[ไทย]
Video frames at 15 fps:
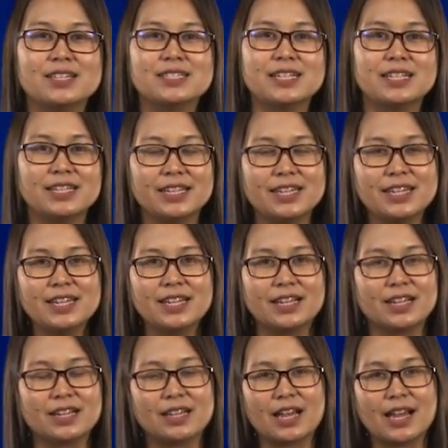สิ่งที่
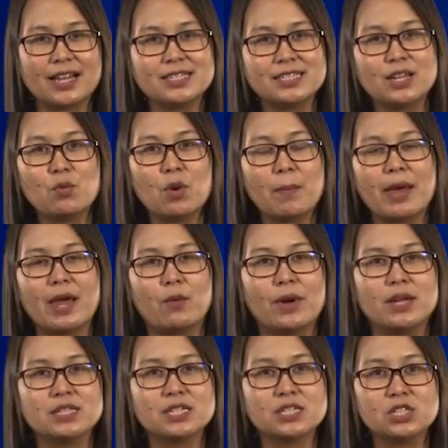อาเซียนวางแผน
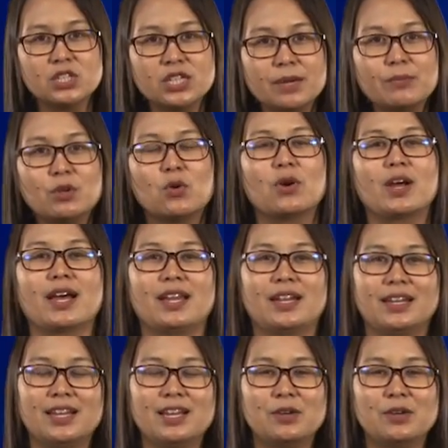ว่าจะเชื่อมโยงกัน